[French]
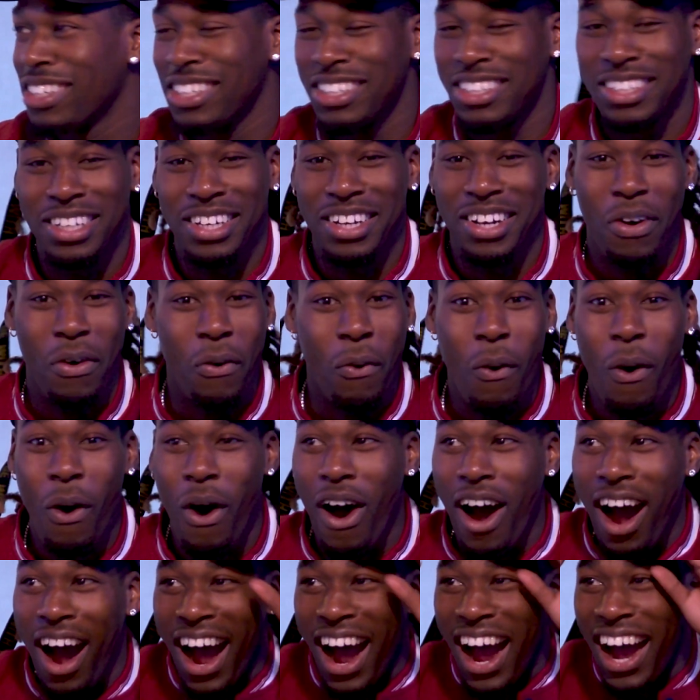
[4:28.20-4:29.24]

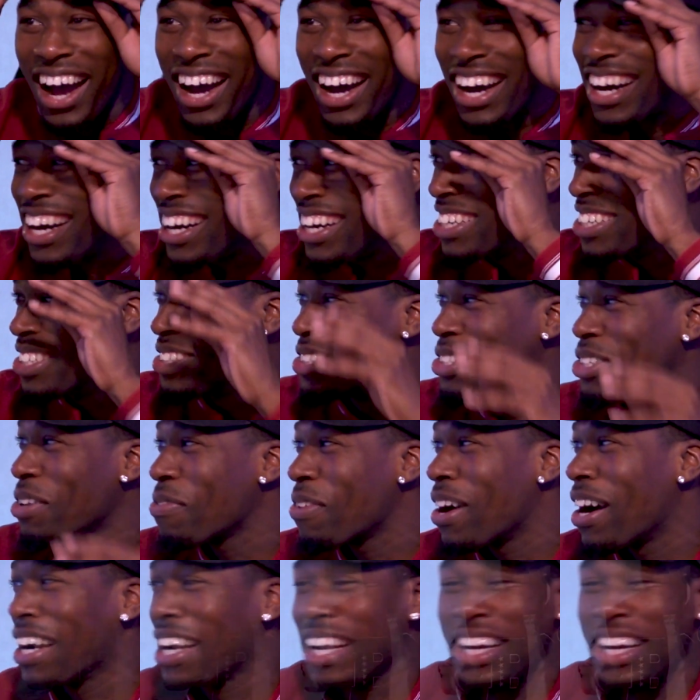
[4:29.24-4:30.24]
waouh, ils nous offrent un